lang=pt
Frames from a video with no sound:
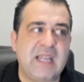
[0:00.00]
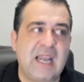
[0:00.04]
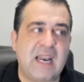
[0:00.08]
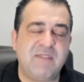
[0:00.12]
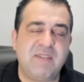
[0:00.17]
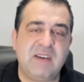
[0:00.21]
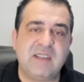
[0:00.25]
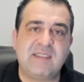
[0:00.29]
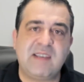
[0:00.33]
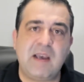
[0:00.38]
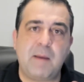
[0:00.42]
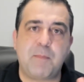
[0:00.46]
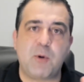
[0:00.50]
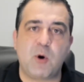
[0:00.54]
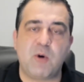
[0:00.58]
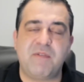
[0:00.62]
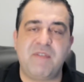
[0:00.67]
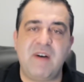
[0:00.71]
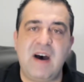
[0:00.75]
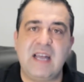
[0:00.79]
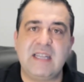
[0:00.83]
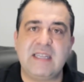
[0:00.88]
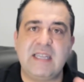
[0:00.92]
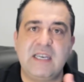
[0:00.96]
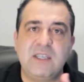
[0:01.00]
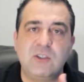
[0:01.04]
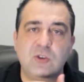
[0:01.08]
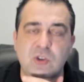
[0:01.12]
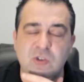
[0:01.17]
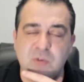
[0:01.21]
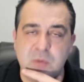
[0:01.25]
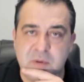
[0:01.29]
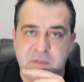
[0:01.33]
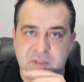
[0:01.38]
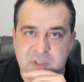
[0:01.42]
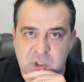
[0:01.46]
ela vai ser aprovada em
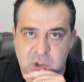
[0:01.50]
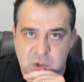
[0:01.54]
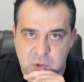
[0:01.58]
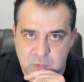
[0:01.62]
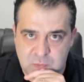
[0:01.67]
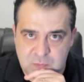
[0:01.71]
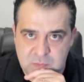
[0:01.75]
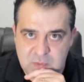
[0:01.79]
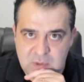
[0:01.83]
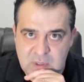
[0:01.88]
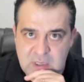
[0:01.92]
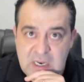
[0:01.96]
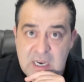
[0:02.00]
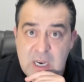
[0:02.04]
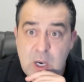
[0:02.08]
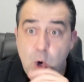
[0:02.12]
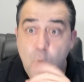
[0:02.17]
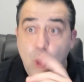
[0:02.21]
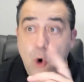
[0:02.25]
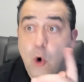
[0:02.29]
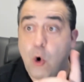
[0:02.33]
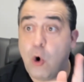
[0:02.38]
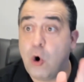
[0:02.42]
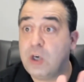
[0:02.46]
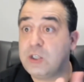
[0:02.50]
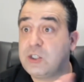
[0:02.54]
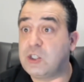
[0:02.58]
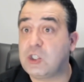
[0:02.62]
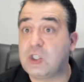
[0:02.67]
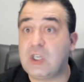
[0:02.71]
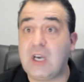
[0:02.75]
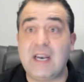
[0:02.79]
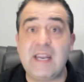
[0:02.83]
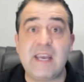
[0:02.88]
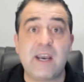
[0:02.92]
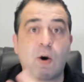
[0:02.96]
2021. Hoje
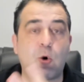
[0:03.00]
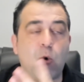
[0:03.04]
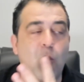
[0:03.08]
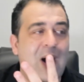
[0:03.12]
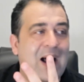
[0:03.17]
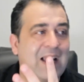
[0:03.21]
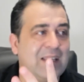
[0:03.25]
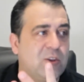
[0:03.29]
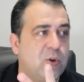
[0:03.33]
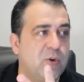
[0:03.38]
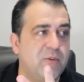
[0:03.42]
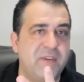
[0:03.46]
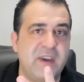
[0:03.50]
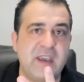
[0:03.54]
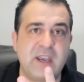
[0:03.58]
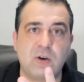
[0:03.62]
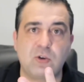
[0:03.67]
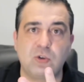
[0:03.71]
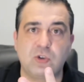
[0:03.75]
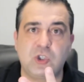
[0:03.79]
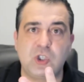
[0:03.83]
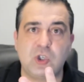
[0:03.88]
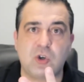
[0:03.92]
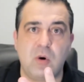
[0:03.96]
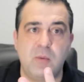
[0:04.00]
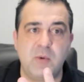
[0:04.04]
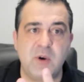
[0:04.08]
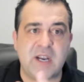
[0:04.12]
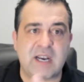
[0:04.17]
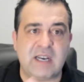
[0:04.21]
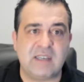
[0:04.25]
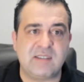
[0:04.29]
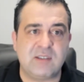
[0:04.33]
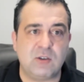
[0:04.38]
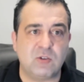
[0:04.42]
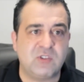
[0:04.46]
já li quatro veículos de
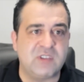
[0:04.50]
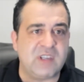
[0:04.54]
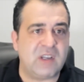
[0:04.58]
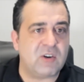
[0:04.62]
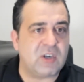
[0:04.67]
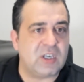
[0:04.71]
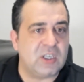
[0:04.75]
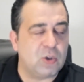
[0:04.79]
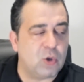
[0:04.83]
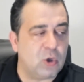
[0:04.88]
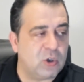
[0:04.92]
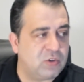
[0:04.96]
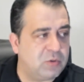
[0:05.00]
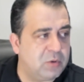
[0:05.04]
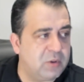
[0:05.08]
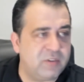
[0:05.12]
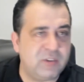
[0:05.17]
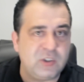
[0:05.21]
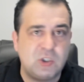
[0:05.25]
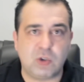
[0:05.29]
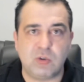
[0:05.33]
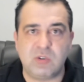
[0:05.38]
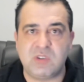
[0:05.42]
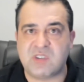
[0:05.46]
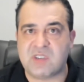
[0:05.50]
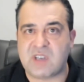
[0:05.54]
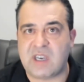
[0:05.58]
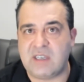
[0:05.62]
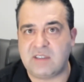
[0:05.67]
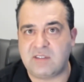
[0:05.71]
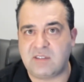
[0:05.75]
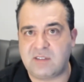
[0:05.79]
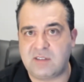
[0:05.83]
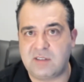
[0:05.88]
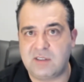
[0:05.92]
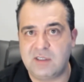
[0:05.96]
comunicação dizendo que 2021
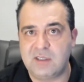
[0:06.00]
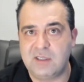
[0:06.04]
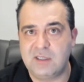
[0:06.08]
esquece.